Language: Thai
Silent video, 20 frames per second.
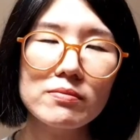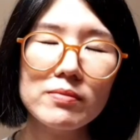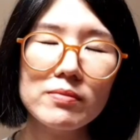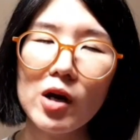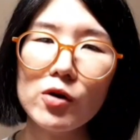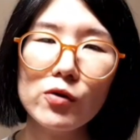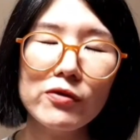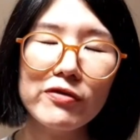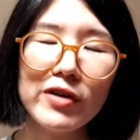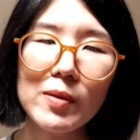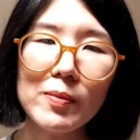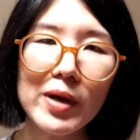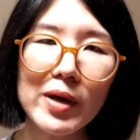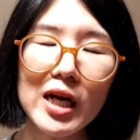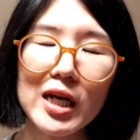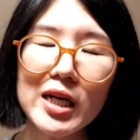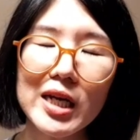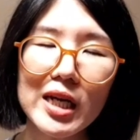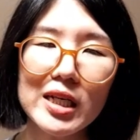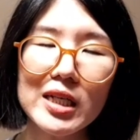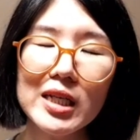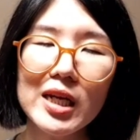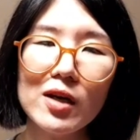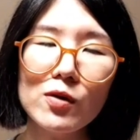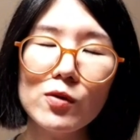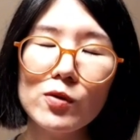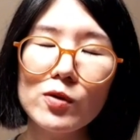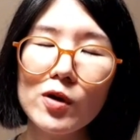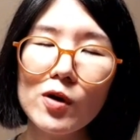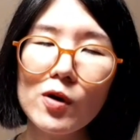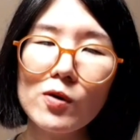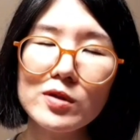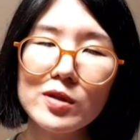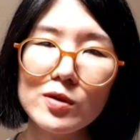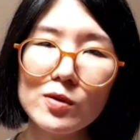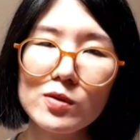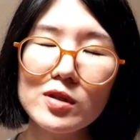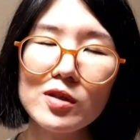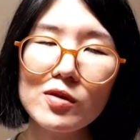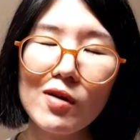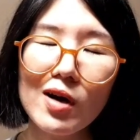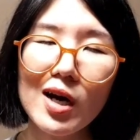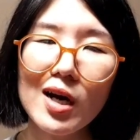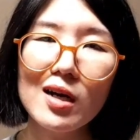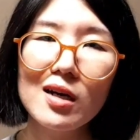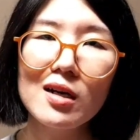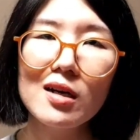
พอคุณฟังมาขนาดนี้แล้วคุณก็คงจะรู้สึกว่า